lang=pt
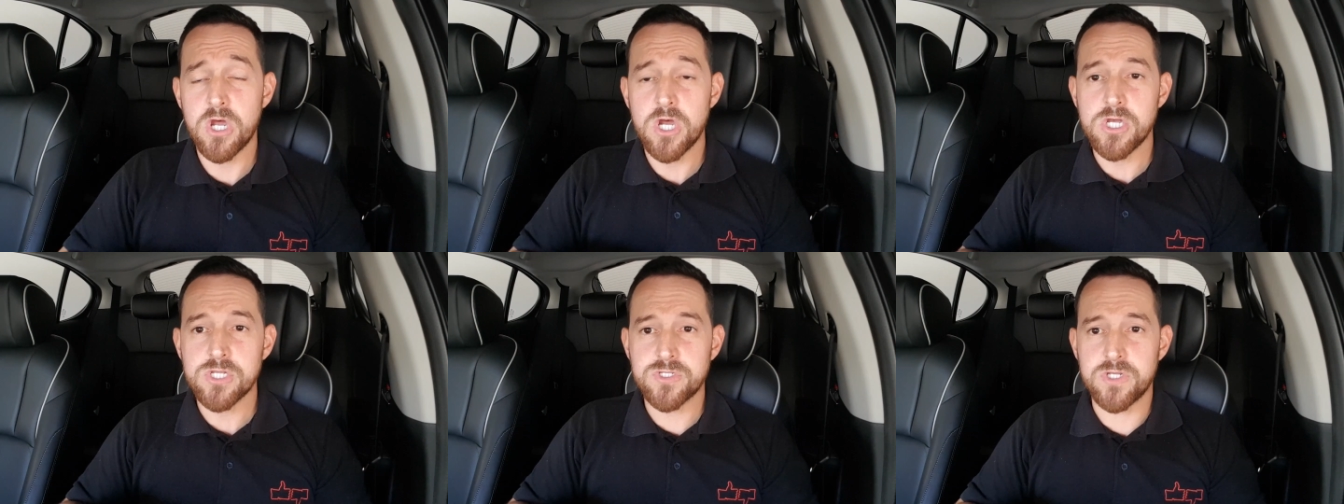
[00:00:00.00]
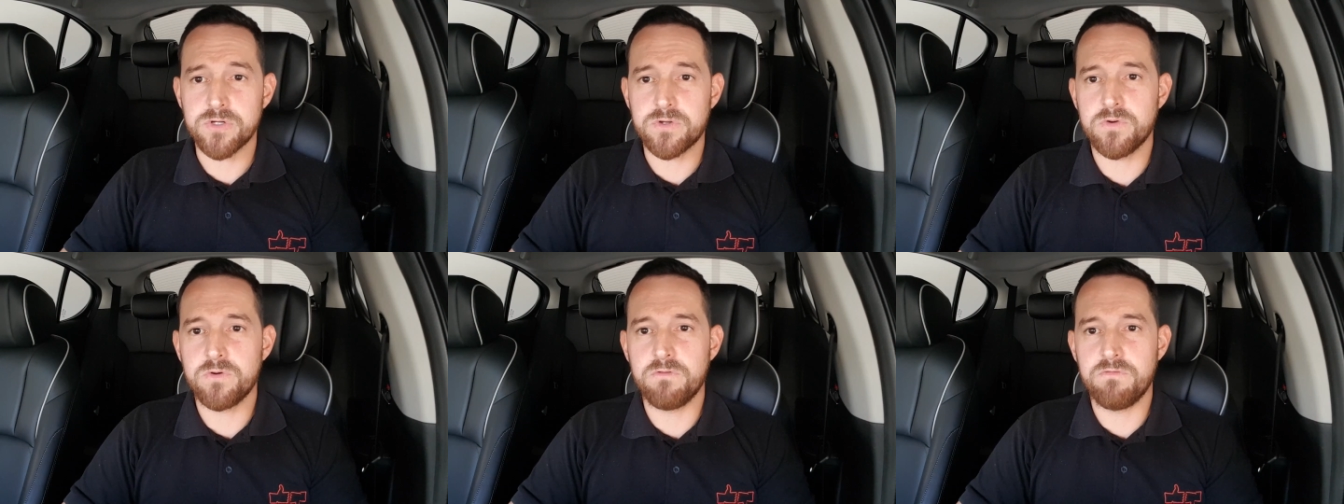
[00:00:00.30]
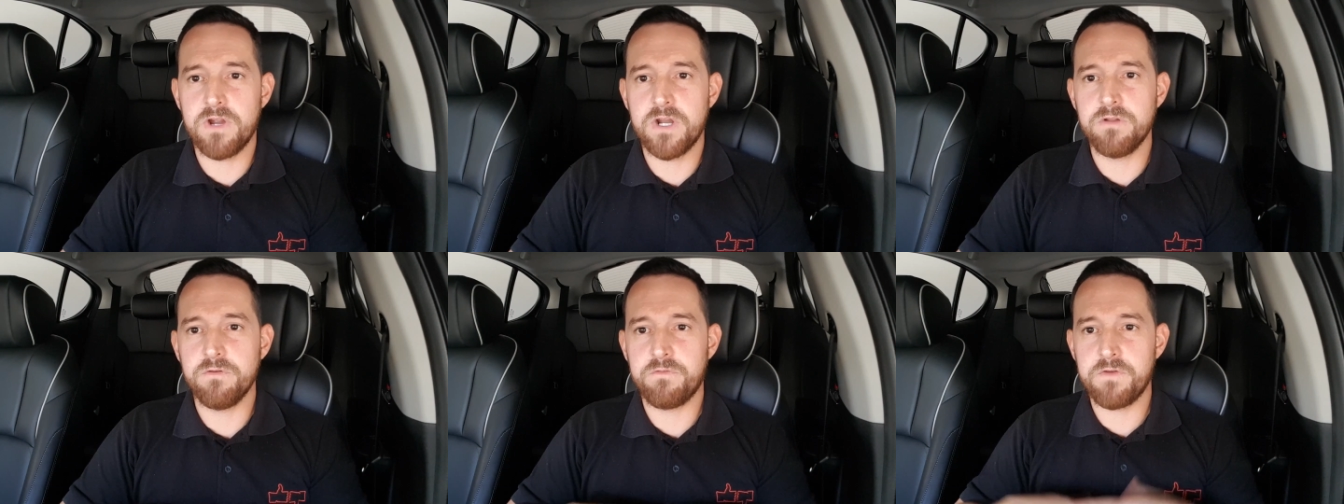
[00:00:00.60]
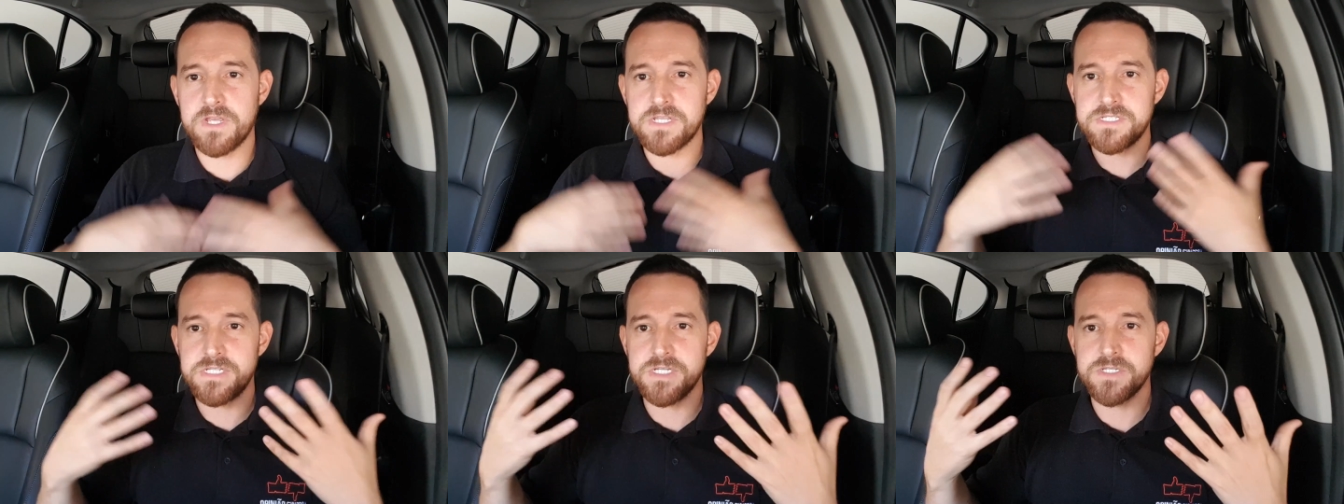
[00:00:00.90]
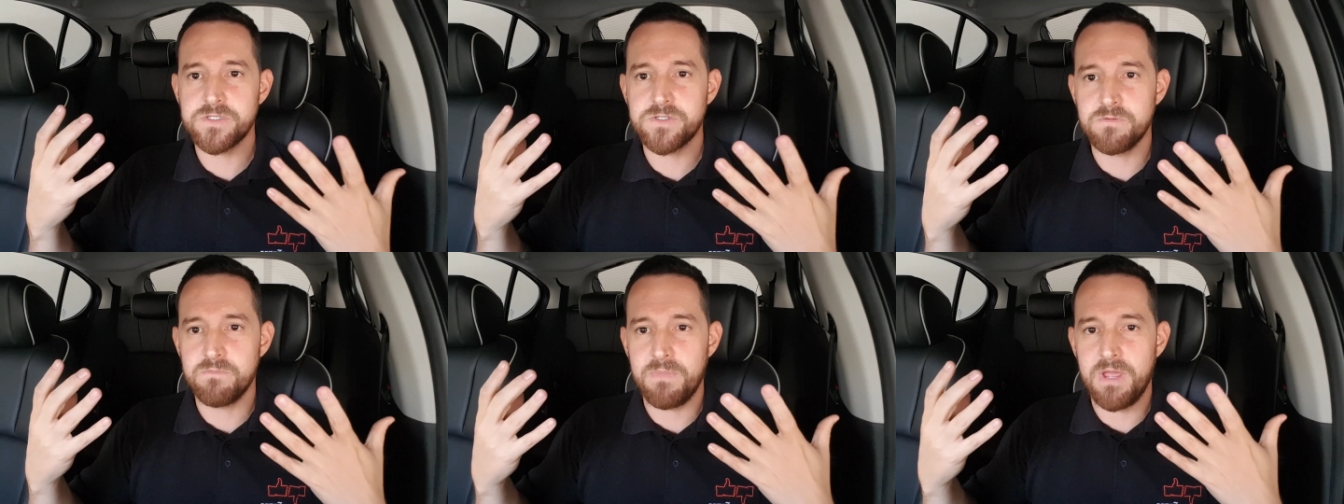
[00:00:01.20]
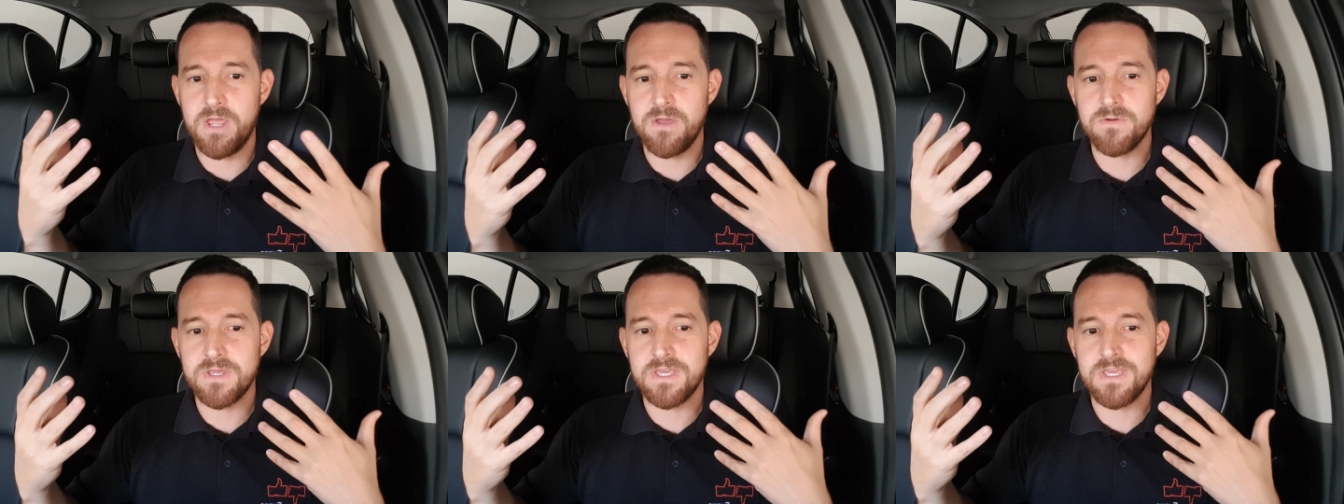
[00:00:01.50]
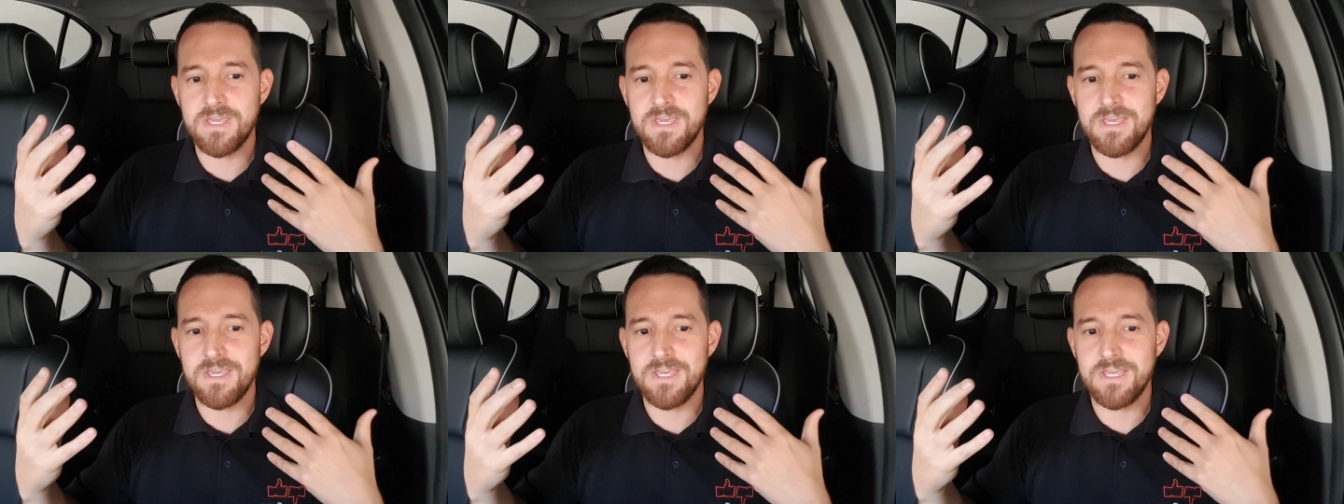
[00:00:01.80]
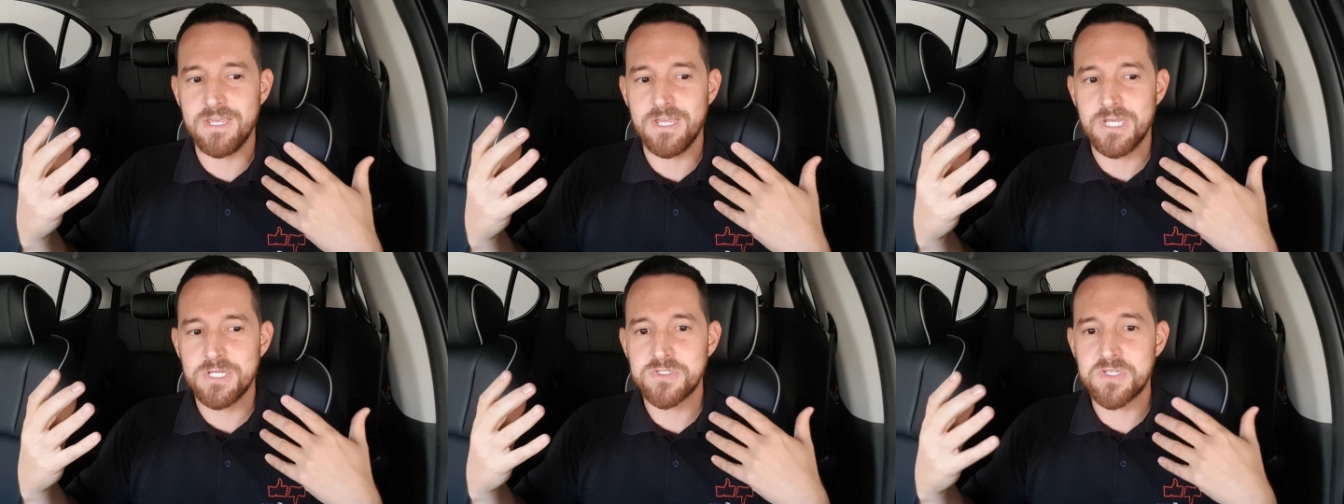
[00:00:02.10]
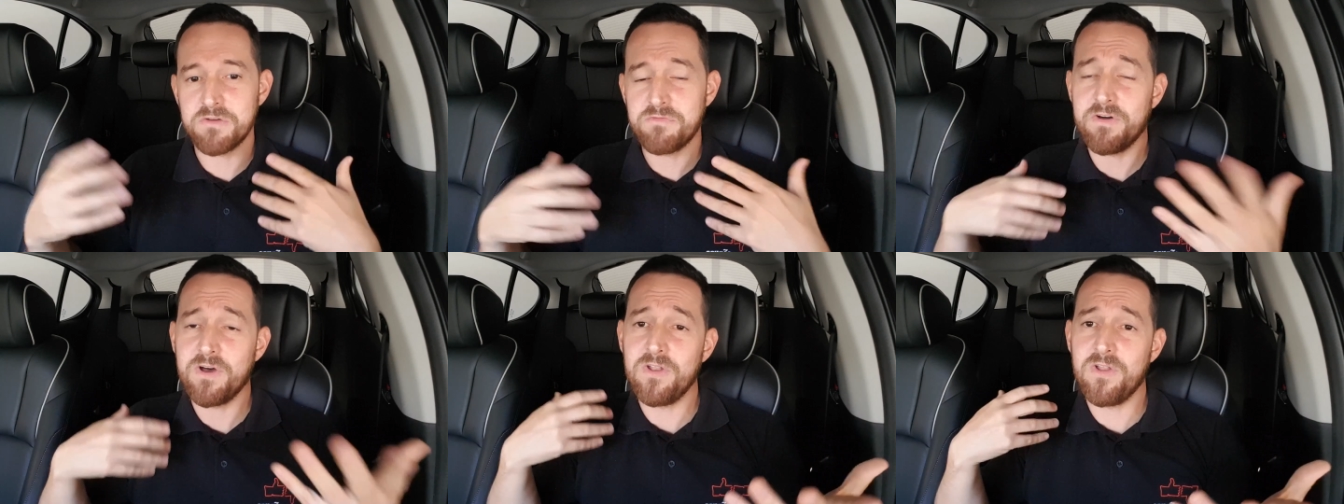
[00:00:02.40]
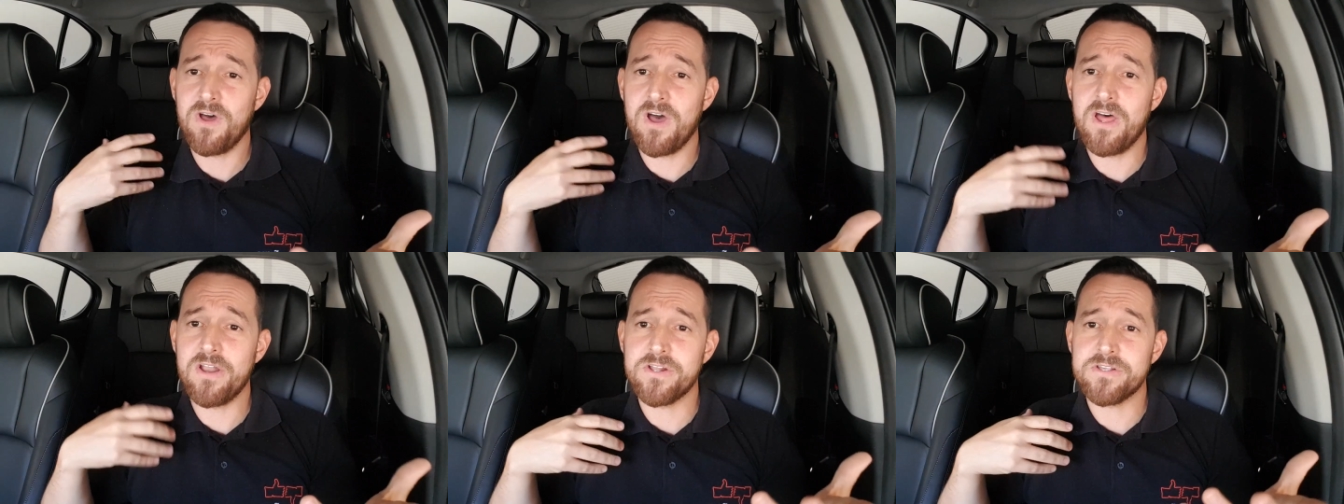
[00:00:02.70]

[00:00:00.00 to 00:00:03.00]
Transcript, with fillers: Só que o governo fez isso meio que só falou,